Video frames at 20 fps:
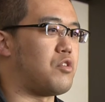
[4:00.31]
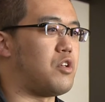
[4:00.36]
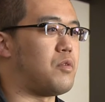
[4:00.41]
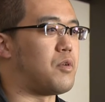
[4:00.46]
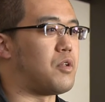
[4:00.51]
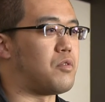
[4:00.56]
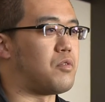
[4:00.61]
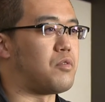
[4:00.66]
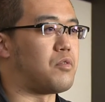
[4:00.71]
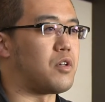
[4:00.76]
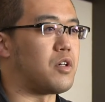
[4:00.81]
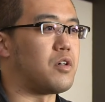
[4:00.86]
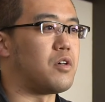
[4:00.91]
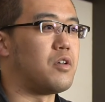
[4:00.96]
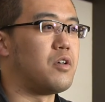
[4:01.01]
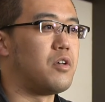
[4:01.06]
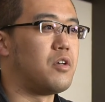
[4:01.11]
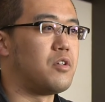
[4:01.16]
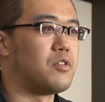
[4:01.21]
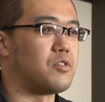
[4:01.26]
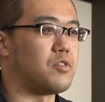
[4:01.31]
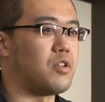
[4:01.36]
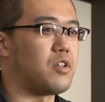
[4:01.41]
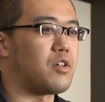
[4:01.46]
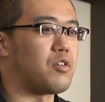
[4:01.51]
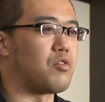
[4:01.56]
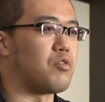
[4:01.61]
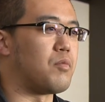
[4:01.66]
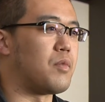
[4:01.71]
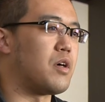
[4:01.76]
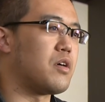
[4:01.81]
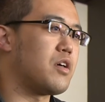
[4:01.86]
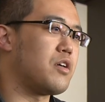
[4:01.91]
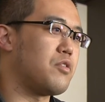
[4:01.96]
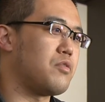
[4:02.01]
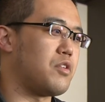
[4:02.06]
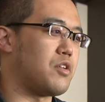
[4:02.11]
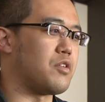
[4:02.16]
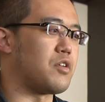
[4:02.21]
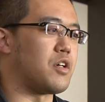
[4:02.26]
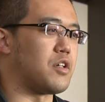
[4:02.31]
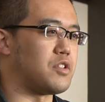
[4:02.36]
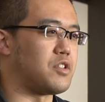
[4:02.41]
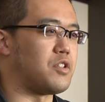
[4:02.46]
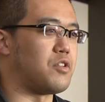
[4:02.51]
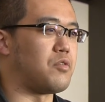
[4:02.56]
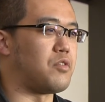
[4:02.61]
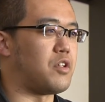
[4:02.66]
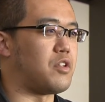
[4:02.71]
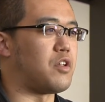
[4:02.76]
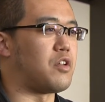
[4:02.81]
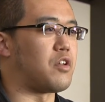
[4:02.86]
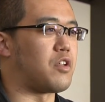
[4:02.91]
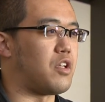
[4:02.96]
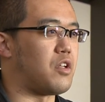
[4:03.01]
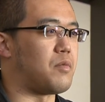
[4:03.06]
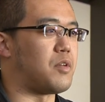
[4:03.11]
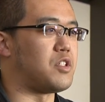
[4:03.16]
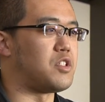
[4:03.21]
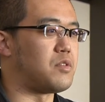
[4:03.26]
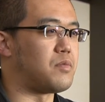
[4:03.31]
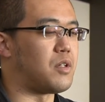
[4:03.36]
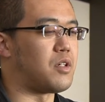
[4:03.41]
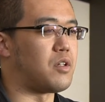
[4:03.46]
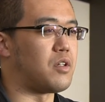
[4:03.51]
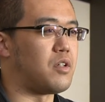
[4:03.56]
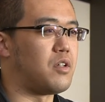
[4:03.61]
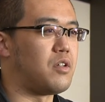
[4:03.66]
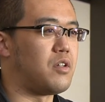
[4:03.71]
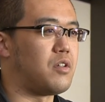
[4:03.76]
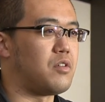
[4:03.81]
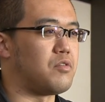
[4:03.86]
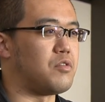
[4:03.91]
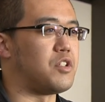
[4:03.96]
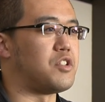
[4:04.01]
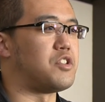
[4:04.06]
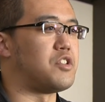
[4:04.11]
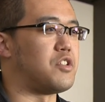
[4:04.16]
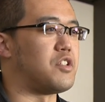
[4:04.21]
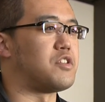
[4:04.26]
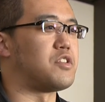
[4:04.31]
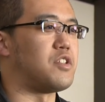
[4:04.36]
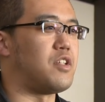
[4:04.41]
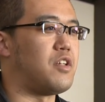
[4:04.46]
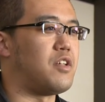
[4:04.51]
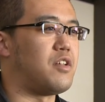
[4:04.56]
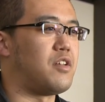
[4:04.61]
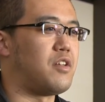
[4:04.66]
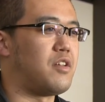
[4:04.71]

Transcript: いい今の」とかそういうなんかこう漫画読んでる感じで読んでいただければ一番嬉しいですね。